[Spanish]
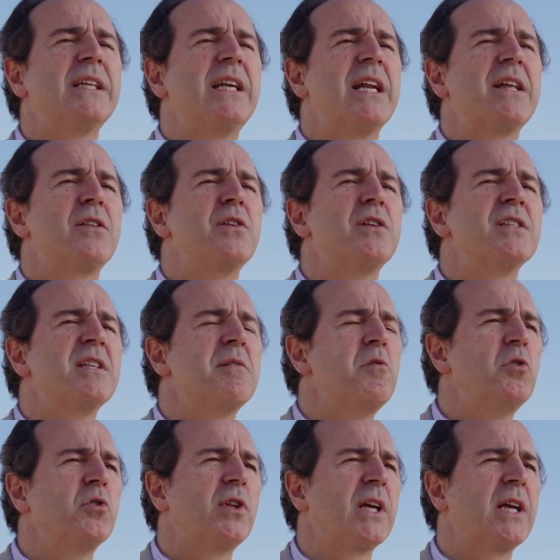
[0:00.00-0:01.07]
generaciones de
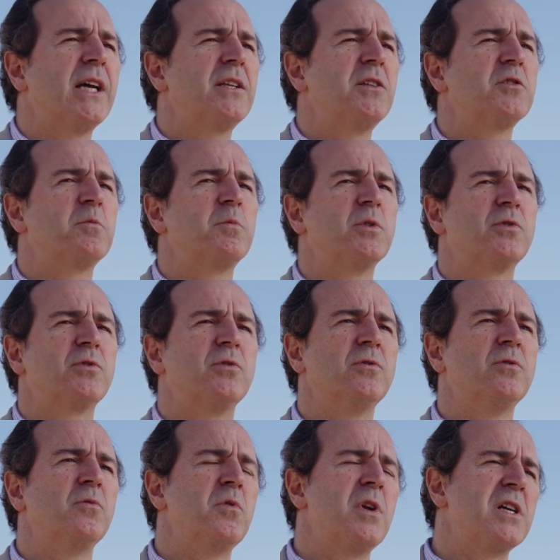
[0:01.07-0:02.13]
bibliotecarios pues
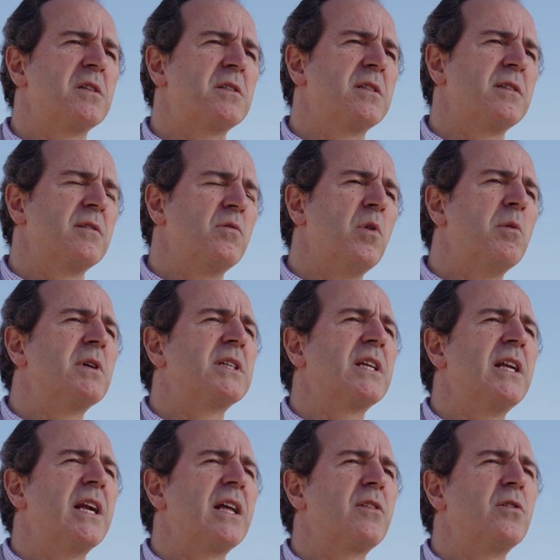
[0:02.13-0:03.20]
son unas nuevas
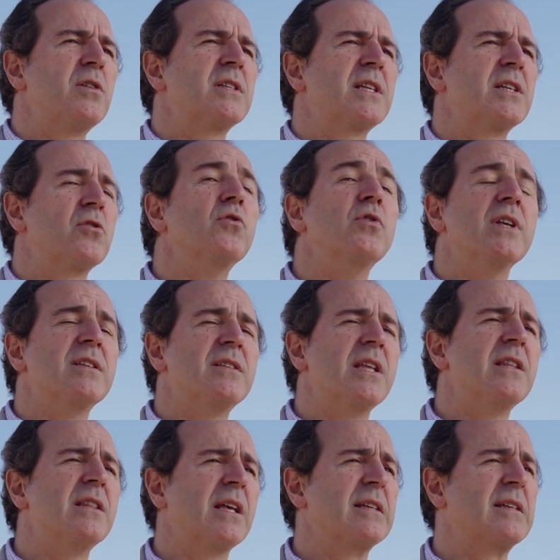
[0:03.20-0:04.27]
generaciones que son
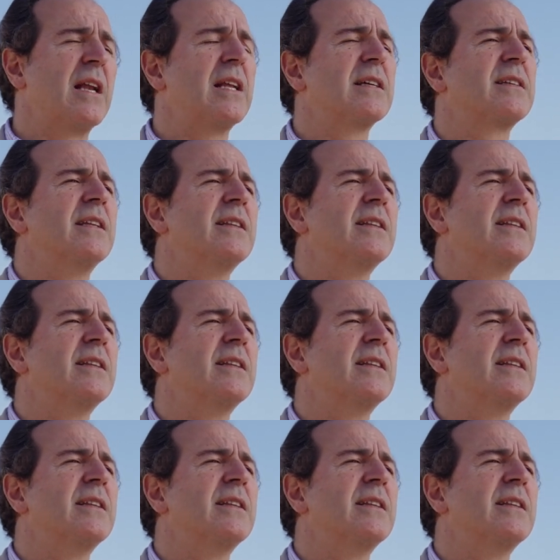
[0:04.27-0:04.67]
distintas a las